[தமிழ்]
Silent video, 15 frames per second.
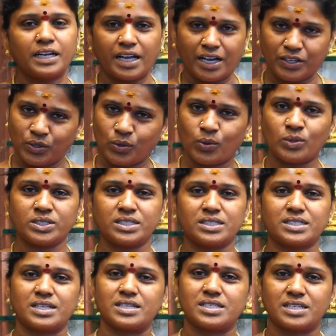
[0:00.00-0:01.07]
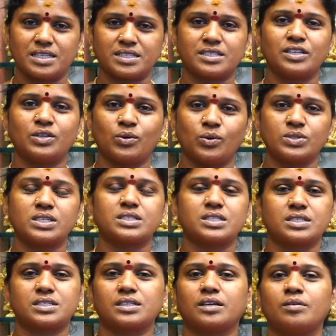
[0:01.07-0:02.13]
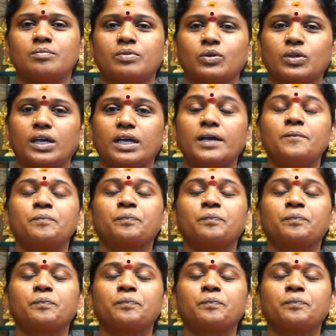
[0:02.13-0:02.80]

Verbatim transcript: நான் யோசித்தேன் ஜஸ்ட்டு யோசிச்சுட்டு இருக்கும்போதே